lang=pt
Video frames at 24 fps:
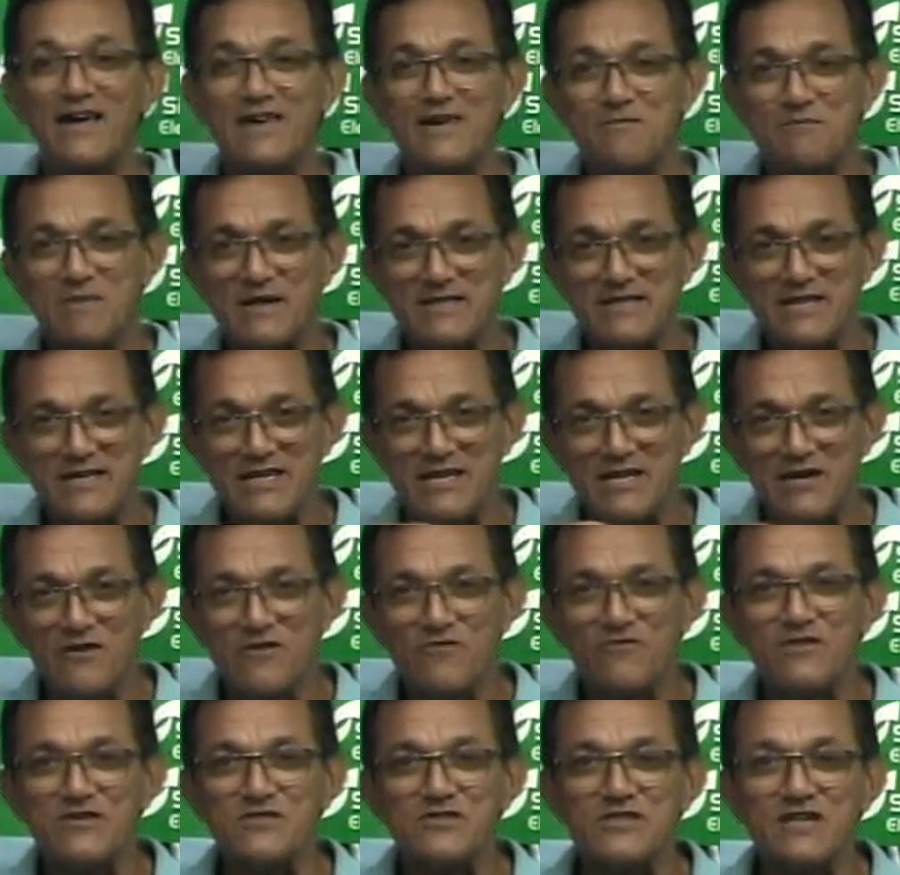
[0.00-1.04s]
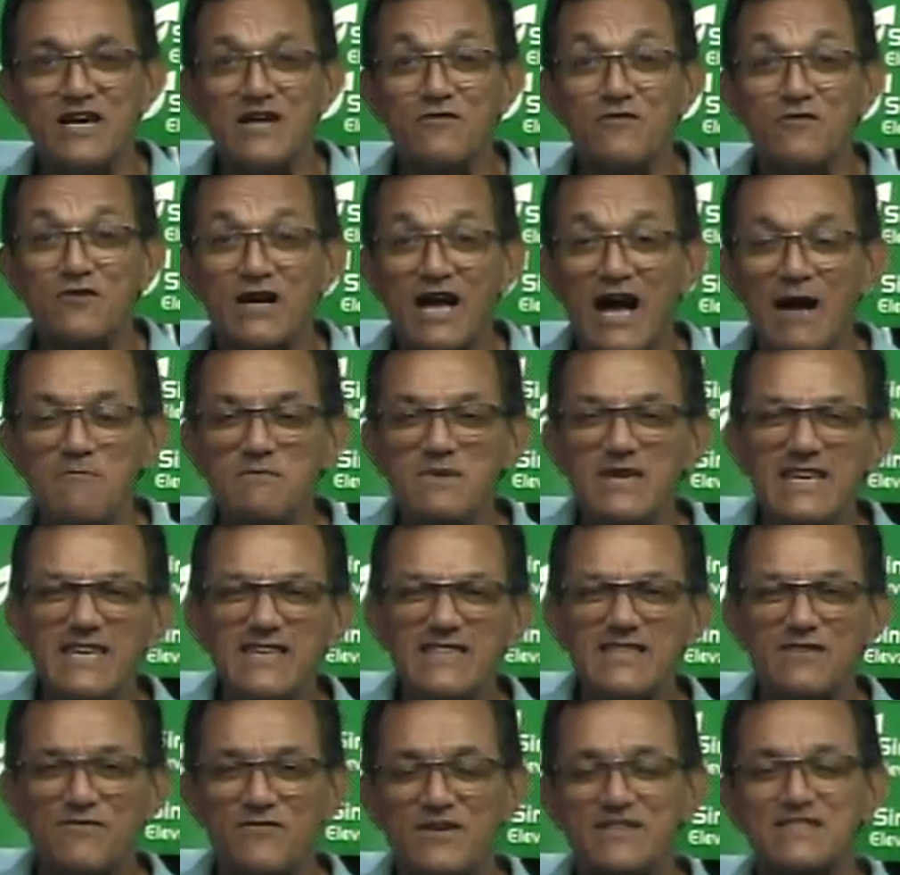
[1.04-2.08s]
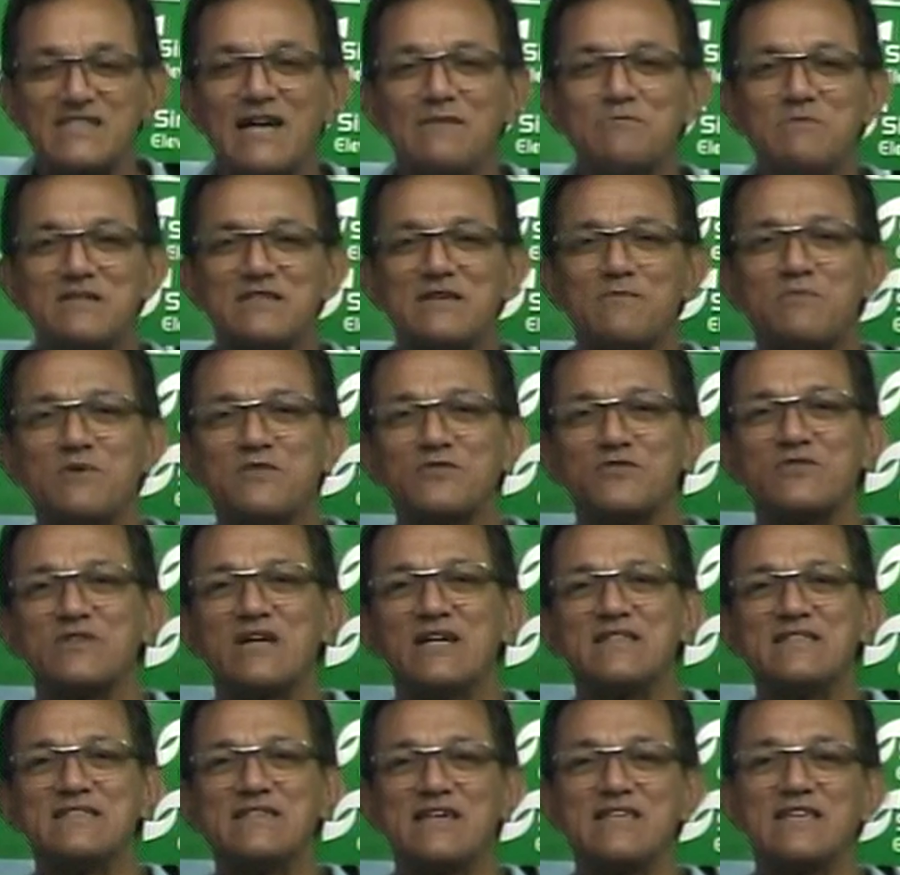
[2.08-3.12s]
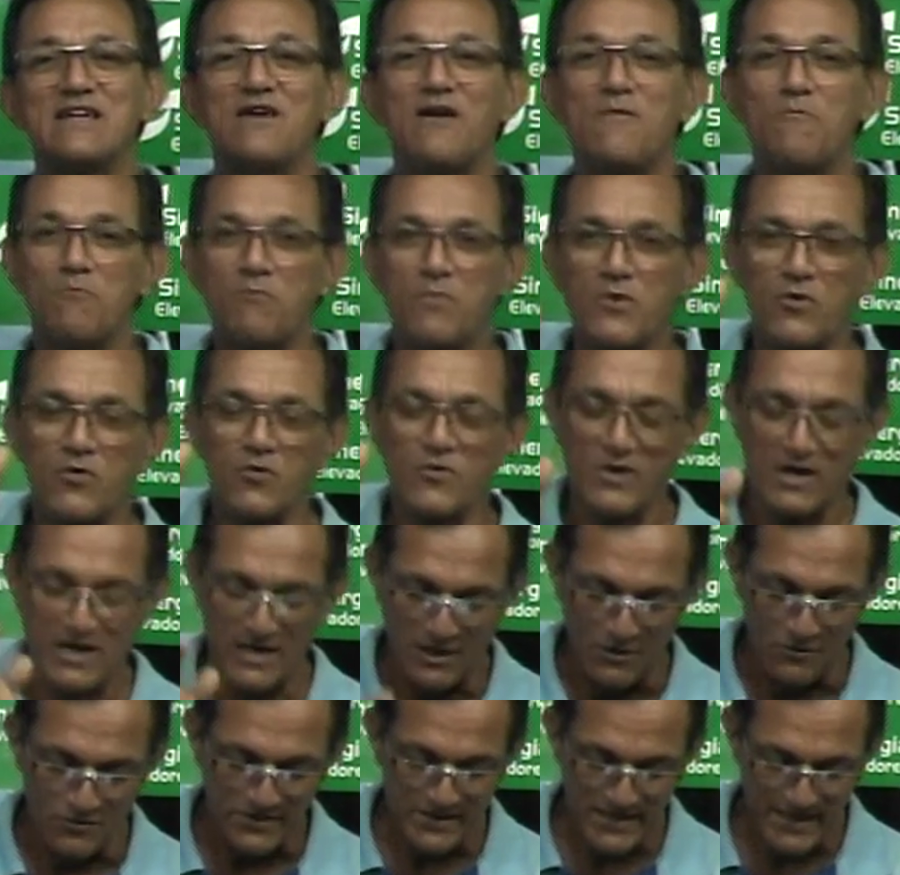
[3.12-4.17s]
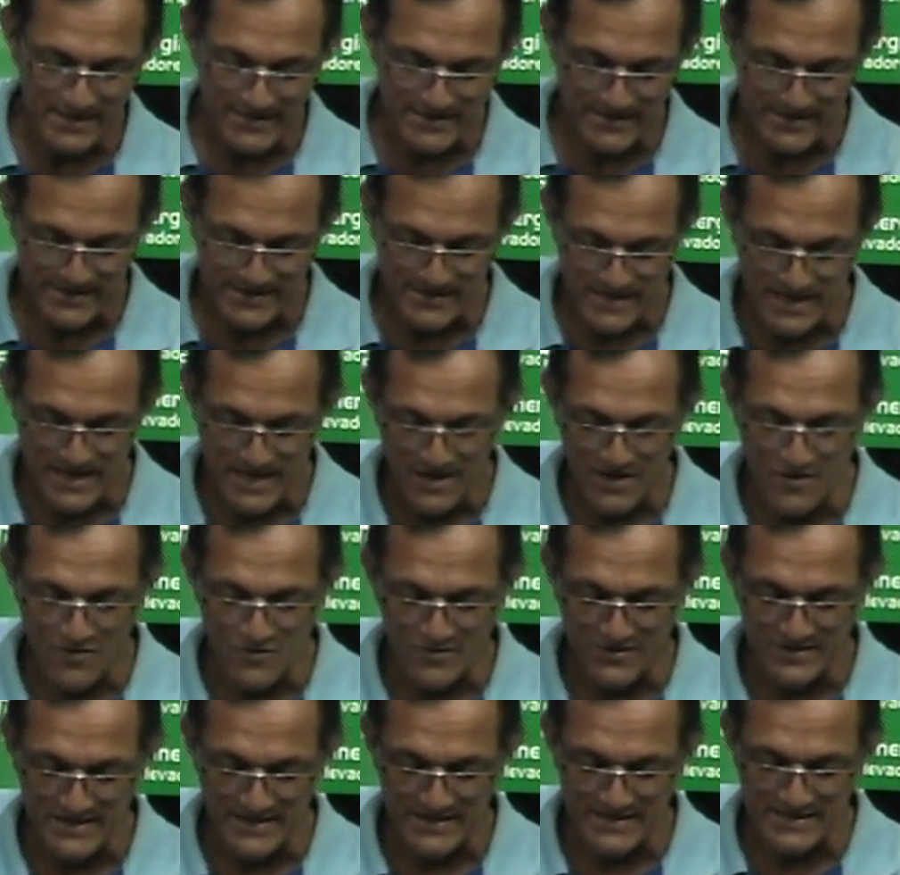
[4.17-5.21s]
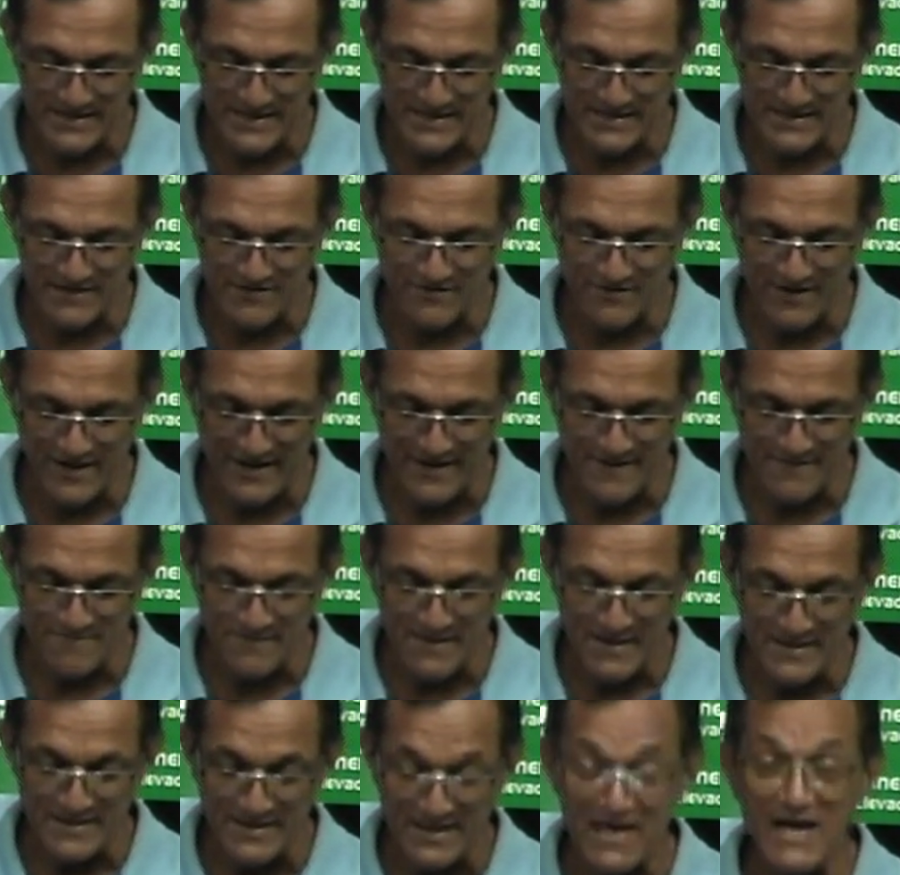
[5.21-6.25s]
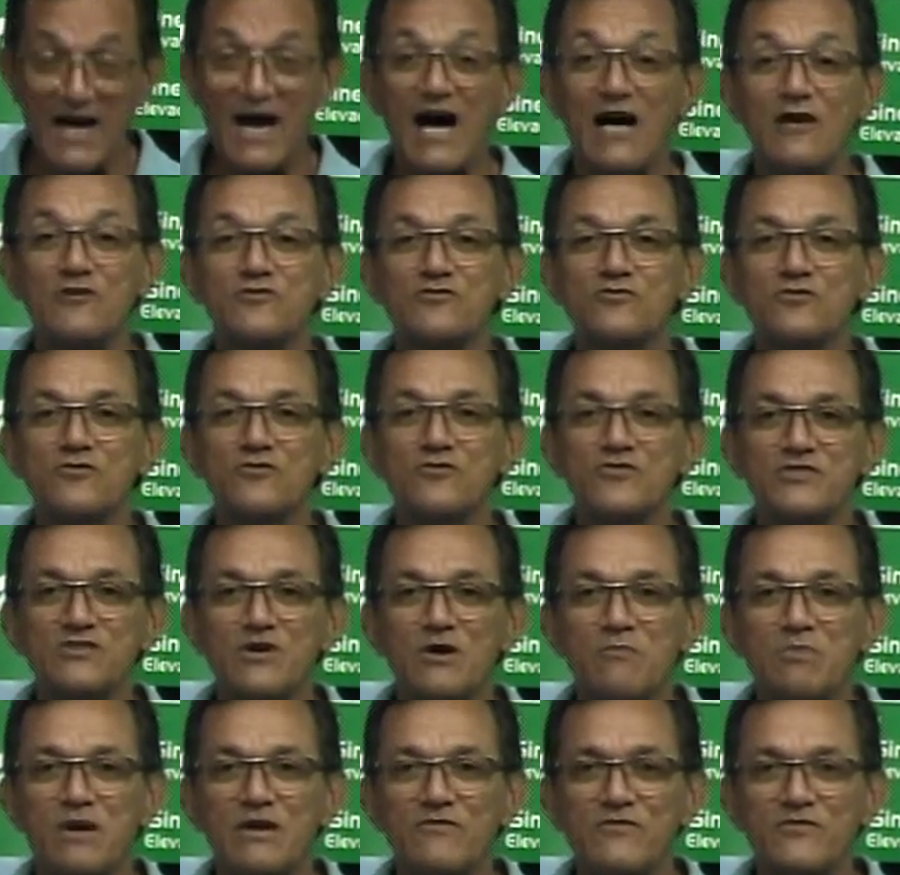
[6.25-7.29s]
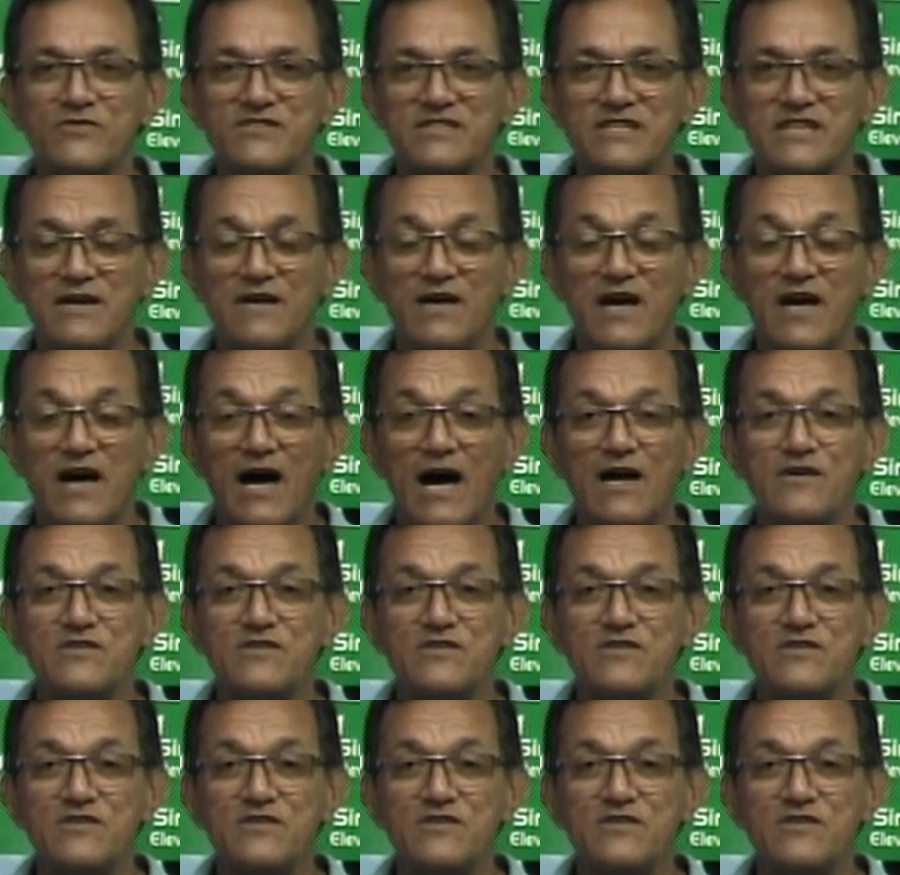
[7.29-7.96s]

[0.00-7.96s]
aí material evangélico, camisa, faz camisa personalizada, procura lá o Dantas, com certeza vai ter a solução para você.